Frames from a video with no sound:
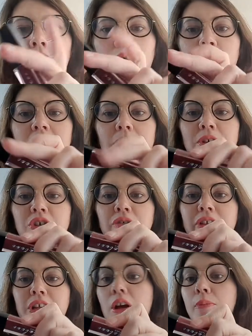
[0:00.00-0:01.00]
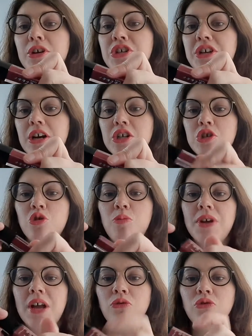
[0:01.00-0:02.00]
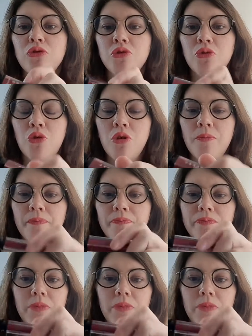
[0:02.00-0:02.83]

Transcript: que j'avais pris sur Vinted à pas cher. J'ai dû le payer un ou deux euros.